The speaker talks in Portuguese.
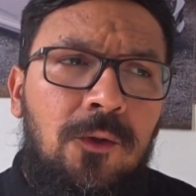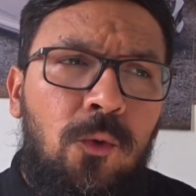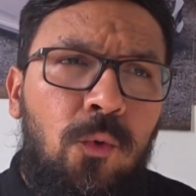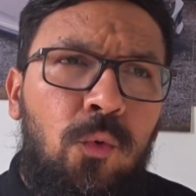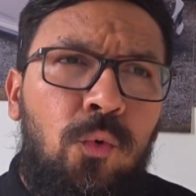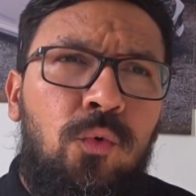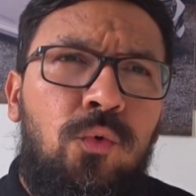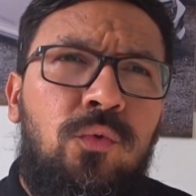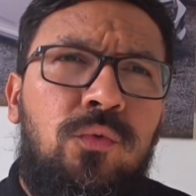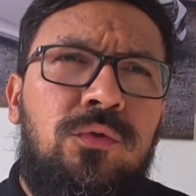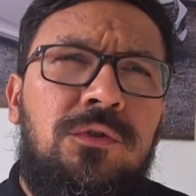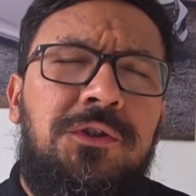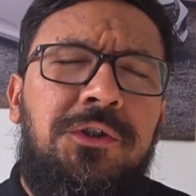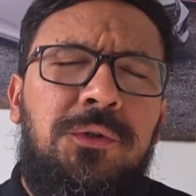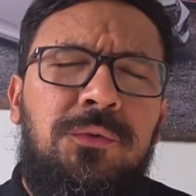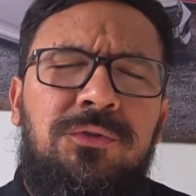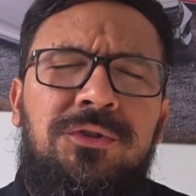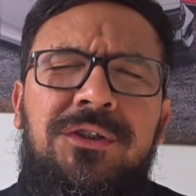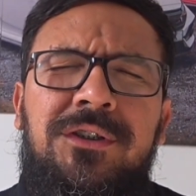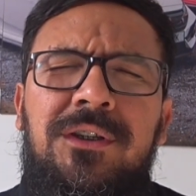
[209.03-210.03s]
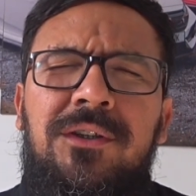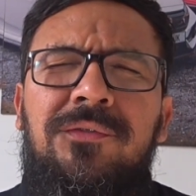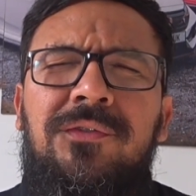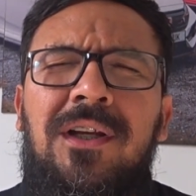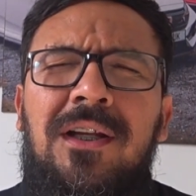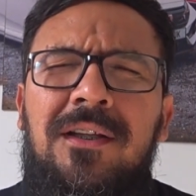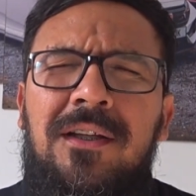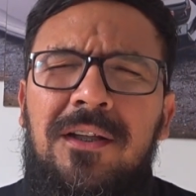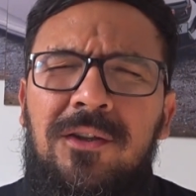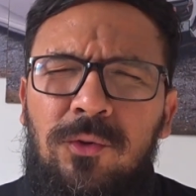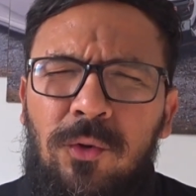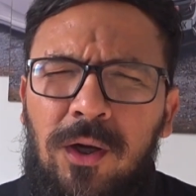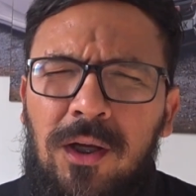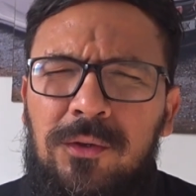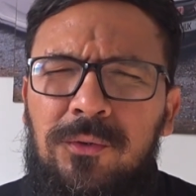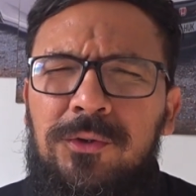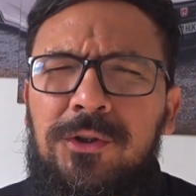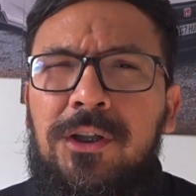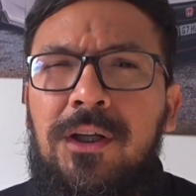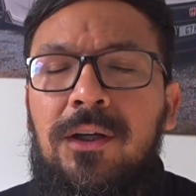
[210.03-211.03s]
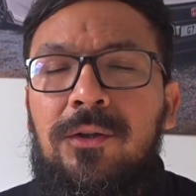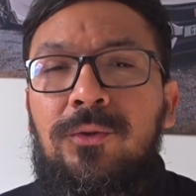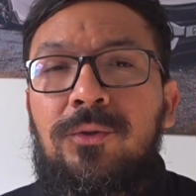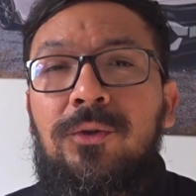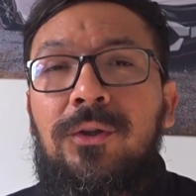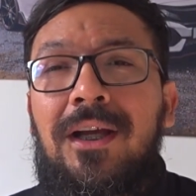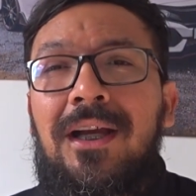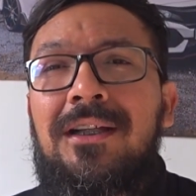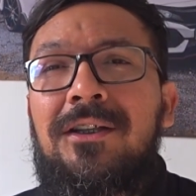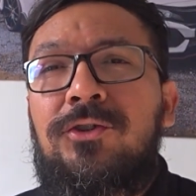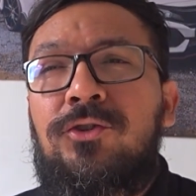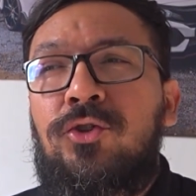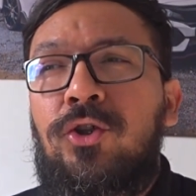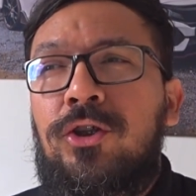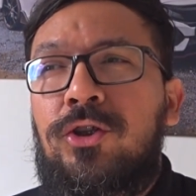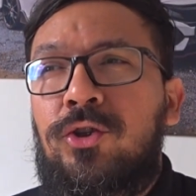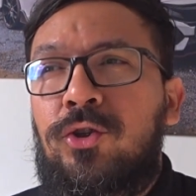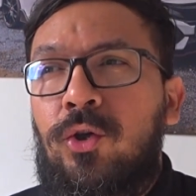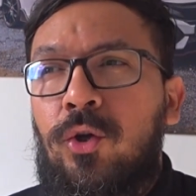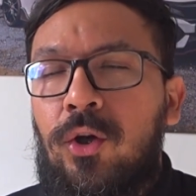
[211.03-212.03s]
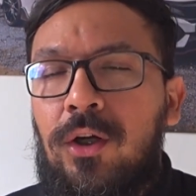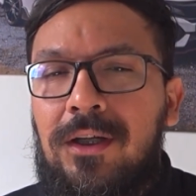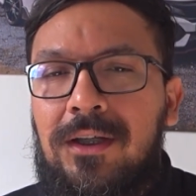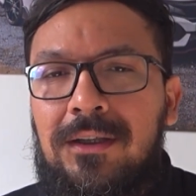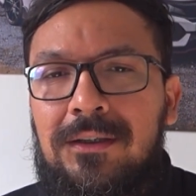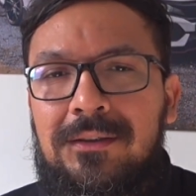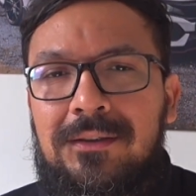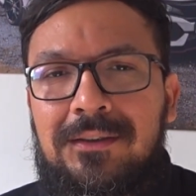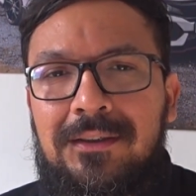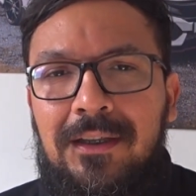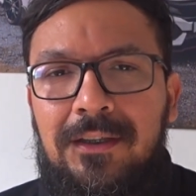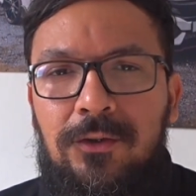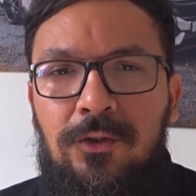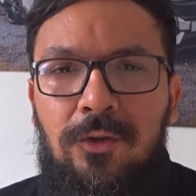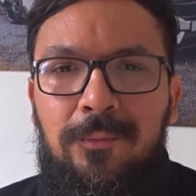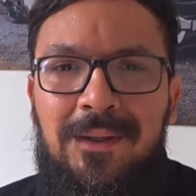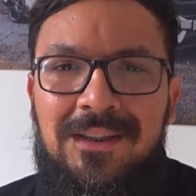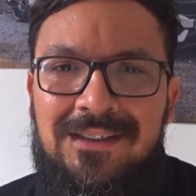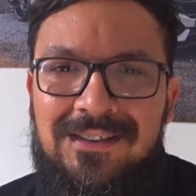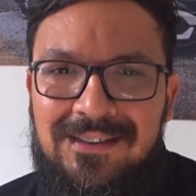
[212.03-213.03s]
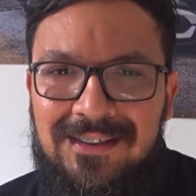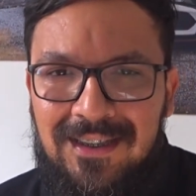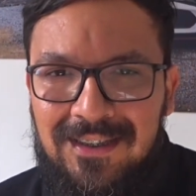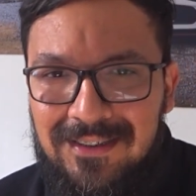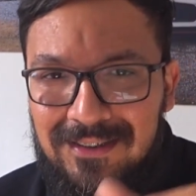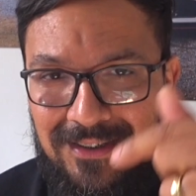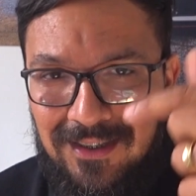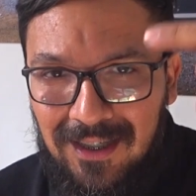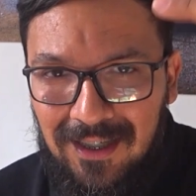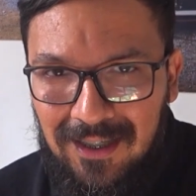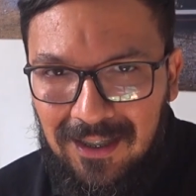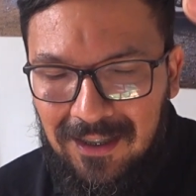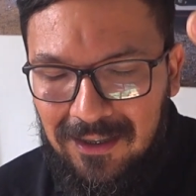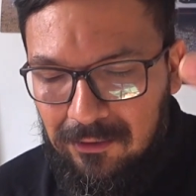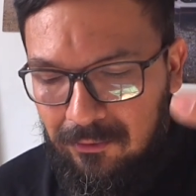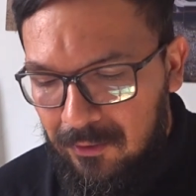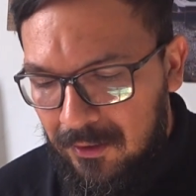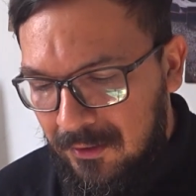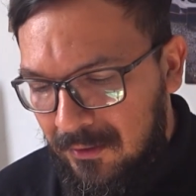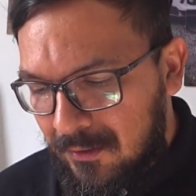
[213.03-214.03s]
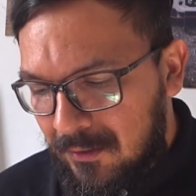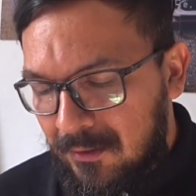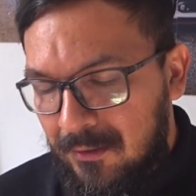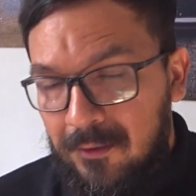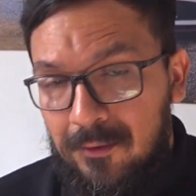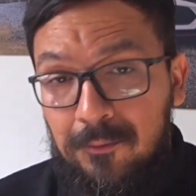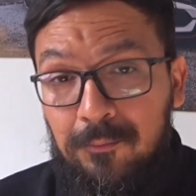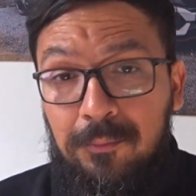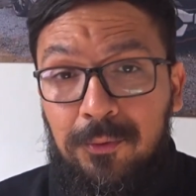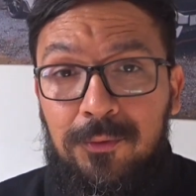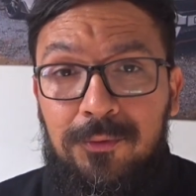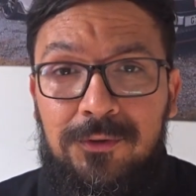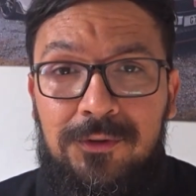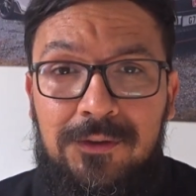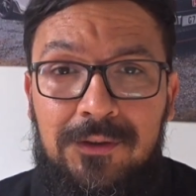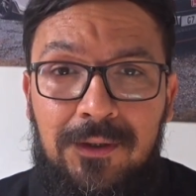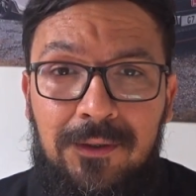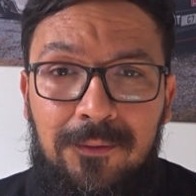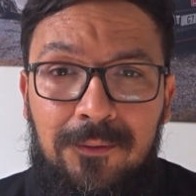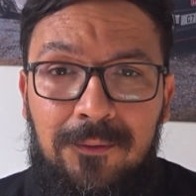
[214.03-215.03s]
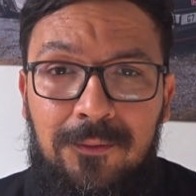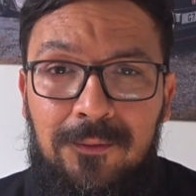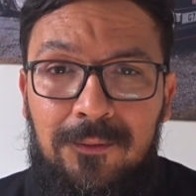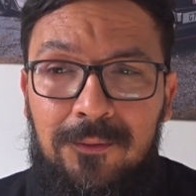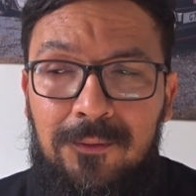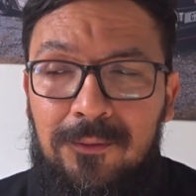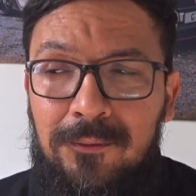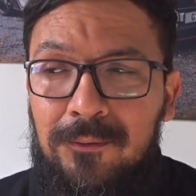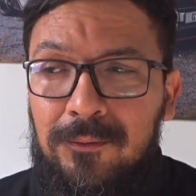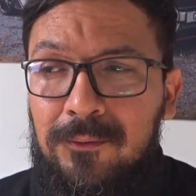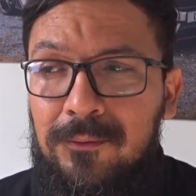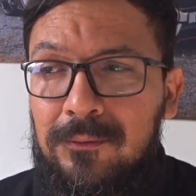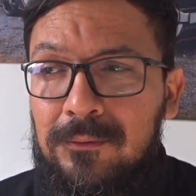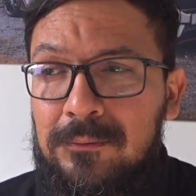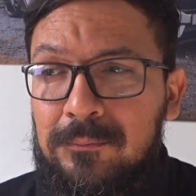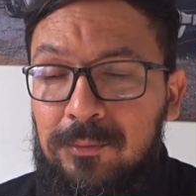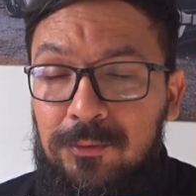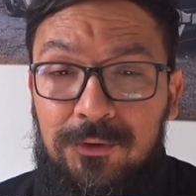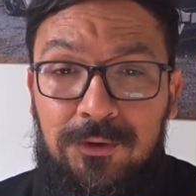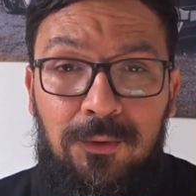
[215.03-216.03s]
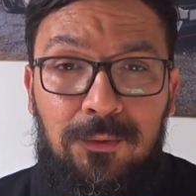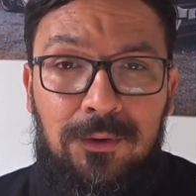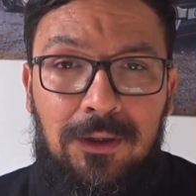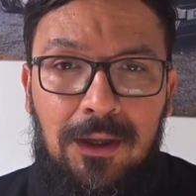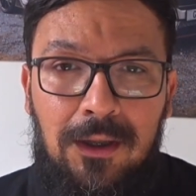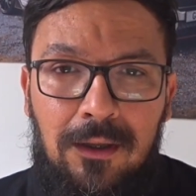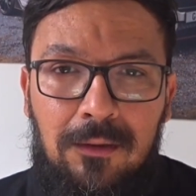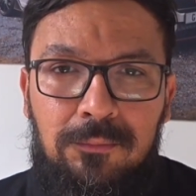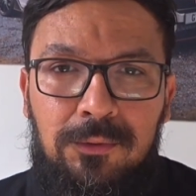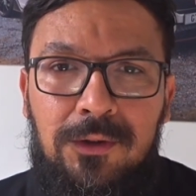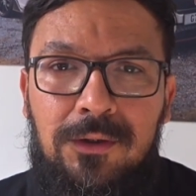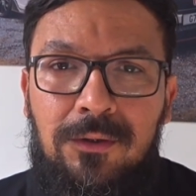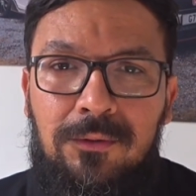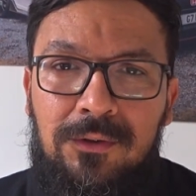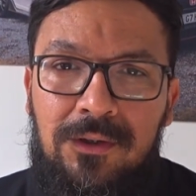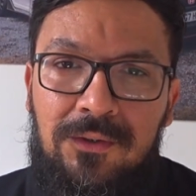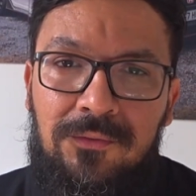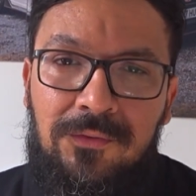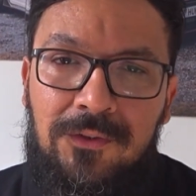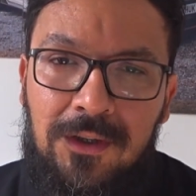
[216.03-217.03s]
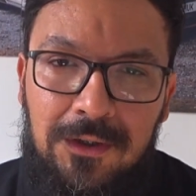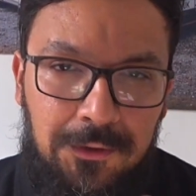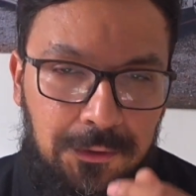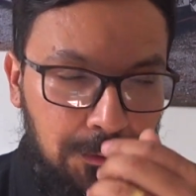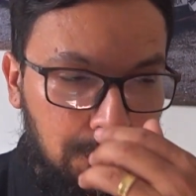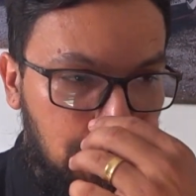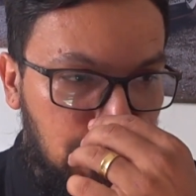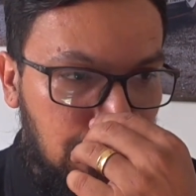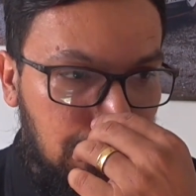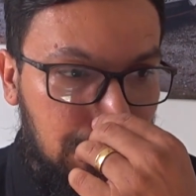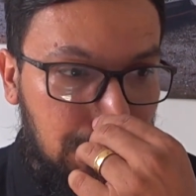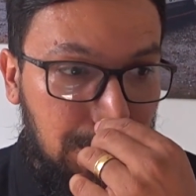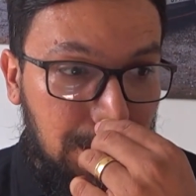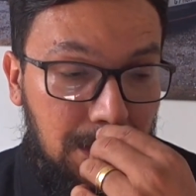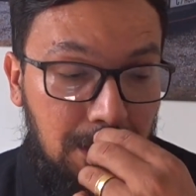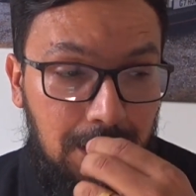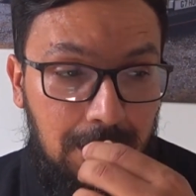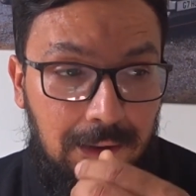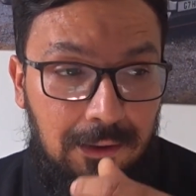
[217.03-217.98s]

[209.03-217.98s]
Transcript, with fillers: O New Civic ele tem trocador de calor, ele só troca se ele começar a entrar água pro seu, pro seu câmbio, então tem que ficar de olho aí.